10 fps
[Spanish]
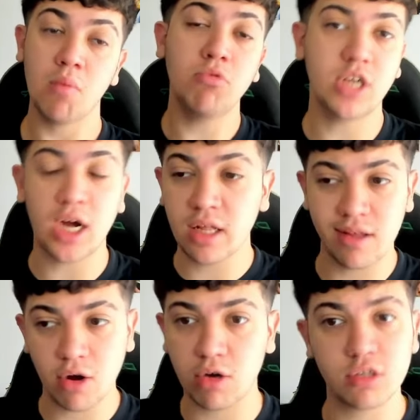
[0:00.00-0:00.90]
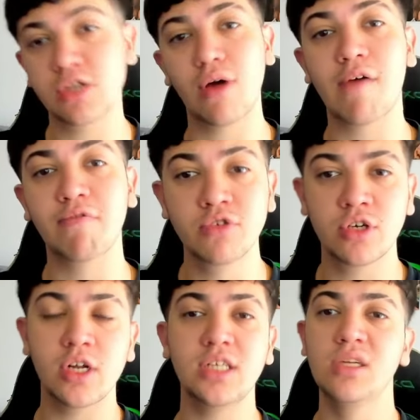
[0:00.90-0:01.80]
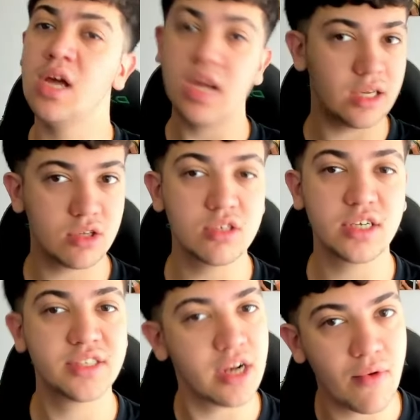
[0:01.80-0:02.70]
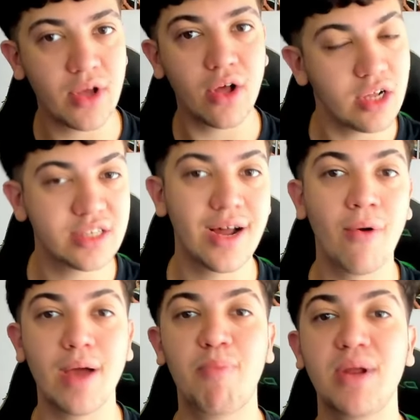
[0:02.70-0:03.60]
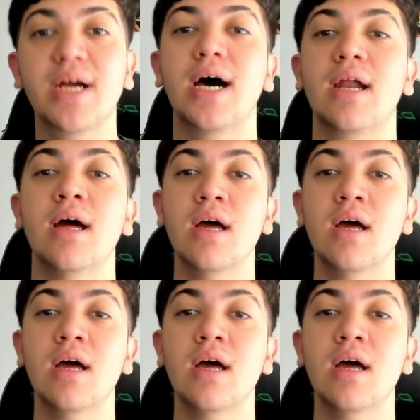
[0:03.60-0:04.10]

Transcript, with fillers: Mucha gente no conoce todas las funciones, entonces en el video de hoy se las voy a explicar.